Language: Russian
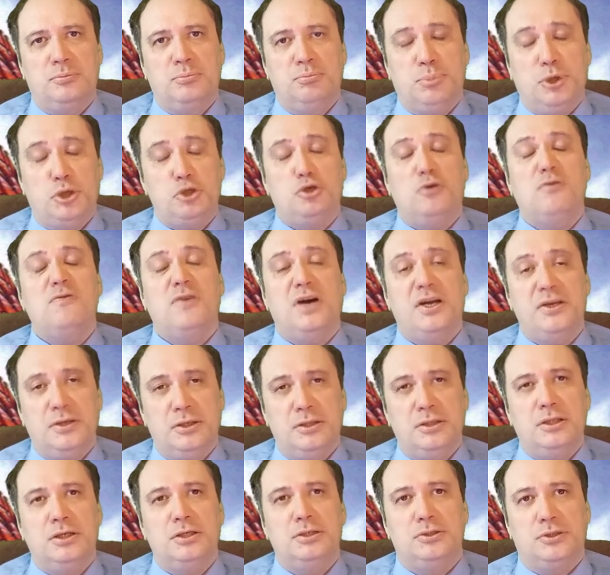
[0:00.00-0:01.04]
Причем
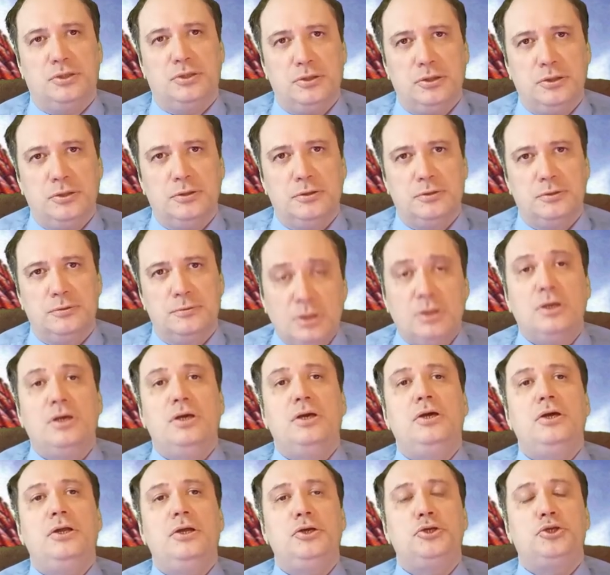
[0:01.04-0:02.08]
военная сила.
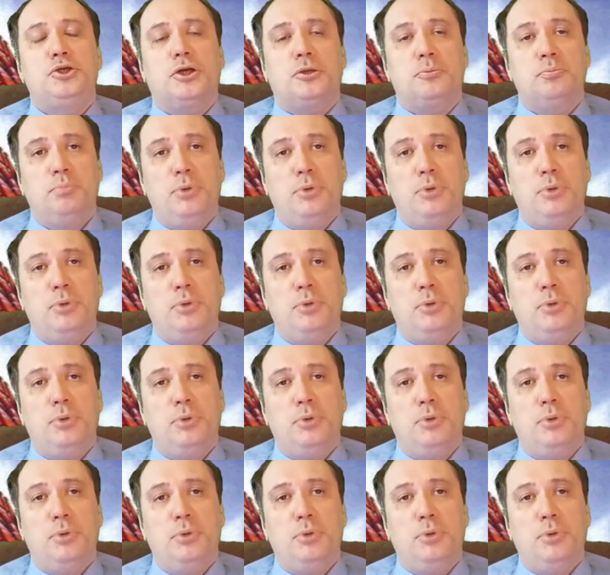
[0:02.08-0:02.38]
И Ричард